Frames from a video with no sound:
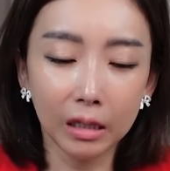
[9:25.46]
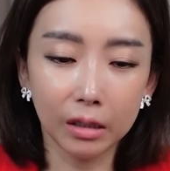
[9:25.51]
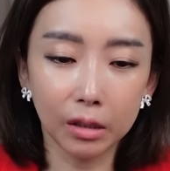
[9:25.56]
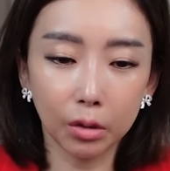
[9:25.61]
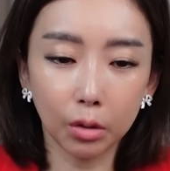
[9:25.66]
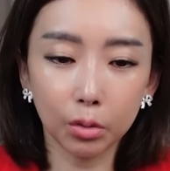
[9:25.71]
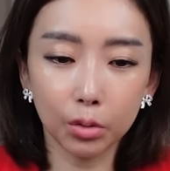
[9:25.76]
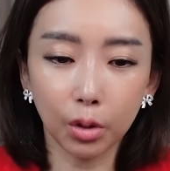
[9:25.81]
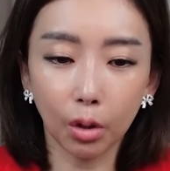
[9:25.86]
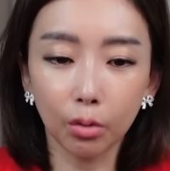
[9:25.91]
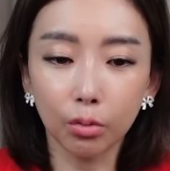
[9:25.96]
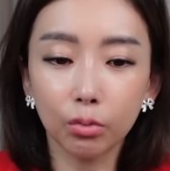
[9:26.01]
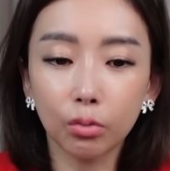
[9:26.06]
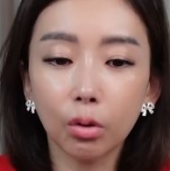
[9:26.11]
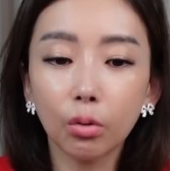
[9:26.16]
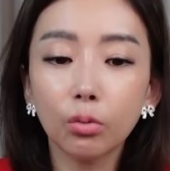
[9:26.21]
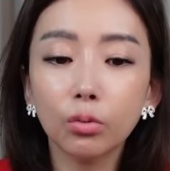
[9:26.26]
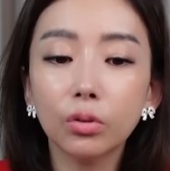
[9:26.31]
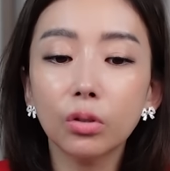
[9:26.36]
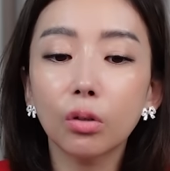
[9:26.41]
그리고
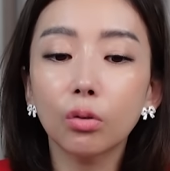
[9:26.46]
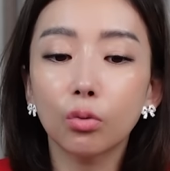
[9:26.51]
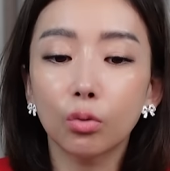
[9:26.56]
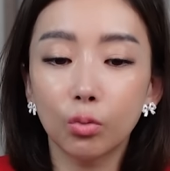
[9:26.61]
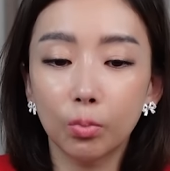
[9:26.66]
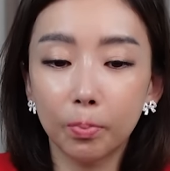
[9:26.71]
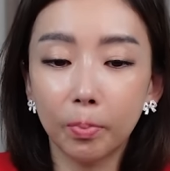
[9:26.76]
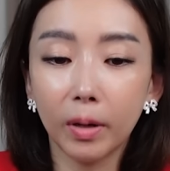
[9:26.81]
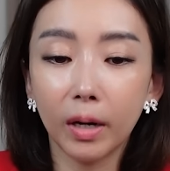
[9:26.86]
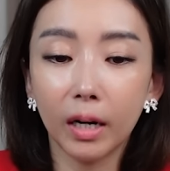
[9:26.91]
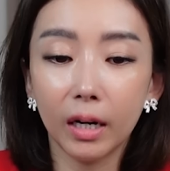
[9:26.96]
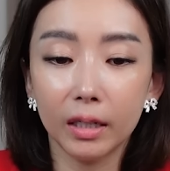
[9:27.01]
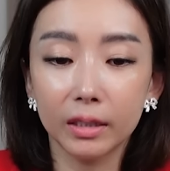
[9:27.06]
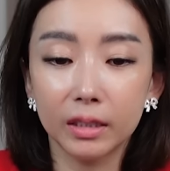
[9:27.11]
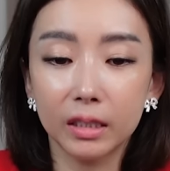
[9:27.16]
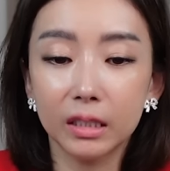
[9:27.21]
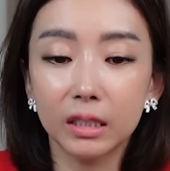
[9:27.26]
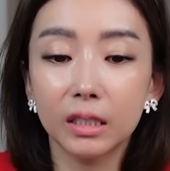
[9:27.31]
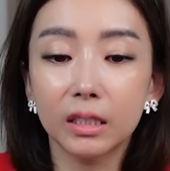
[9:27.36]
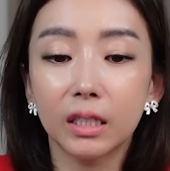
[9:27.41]
전통적 우파
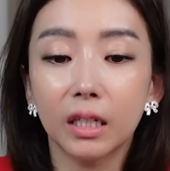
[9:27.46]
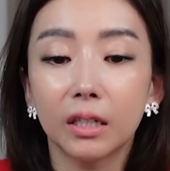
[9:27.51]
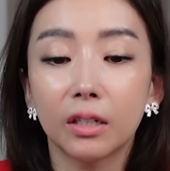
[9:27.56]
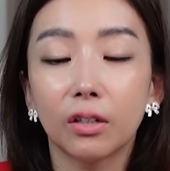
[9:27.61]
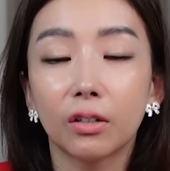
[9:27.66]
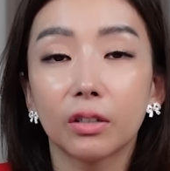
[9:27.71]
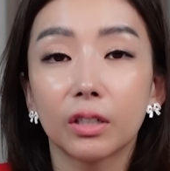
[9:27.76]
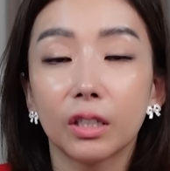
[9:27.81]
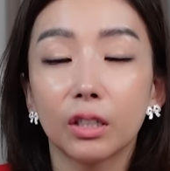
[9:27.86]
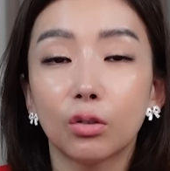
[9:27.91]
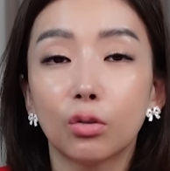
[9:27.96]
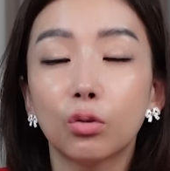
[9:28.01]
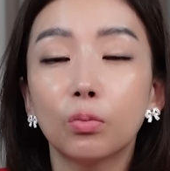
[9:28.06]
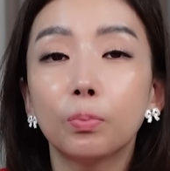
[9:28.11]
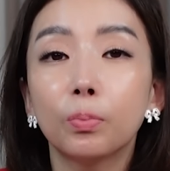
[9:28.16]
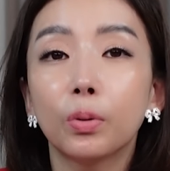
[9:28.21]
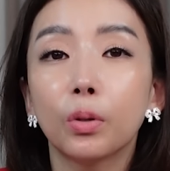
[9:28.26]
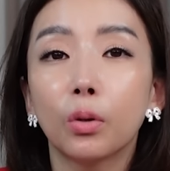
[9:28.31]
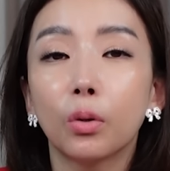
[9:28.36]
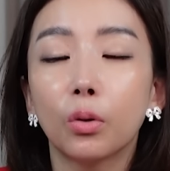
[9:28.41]
지지 세력이
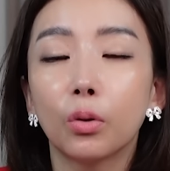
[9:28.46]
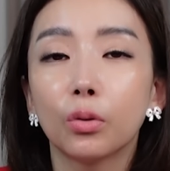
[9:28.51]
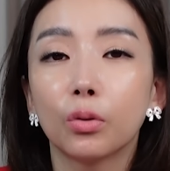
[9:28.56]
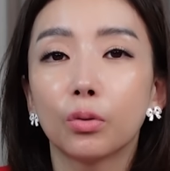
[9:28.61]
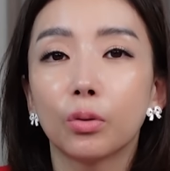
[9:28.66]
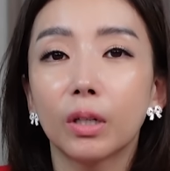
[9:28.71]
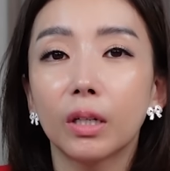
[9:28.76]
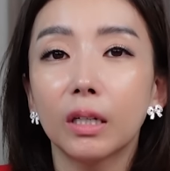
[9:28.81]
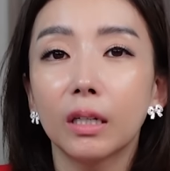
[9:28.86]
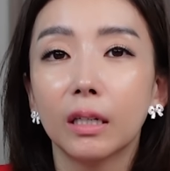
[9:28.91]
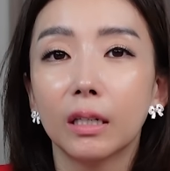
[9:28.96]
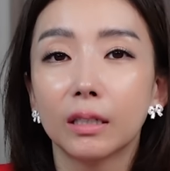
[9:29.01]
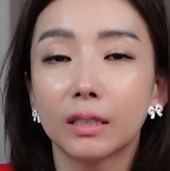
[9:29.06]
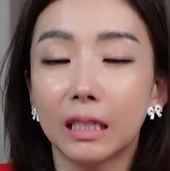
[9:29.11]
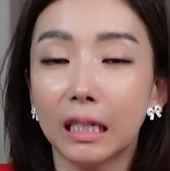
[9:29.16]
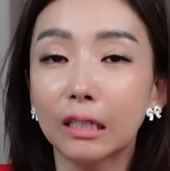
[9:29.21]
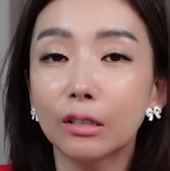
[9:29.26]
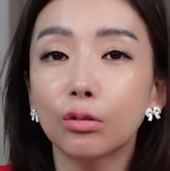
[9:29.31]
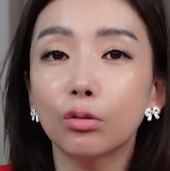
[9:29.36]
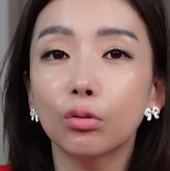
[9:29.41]
투표율의
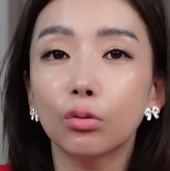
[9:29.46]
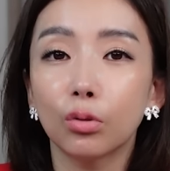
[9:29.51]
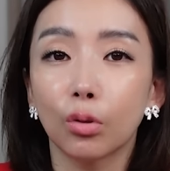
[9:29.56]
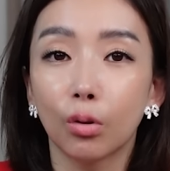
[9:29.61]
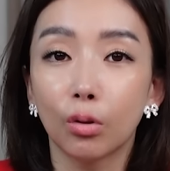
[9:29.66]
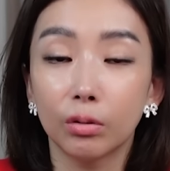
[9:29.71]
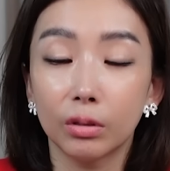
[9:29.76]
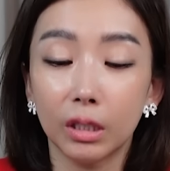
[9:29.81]
상수죠.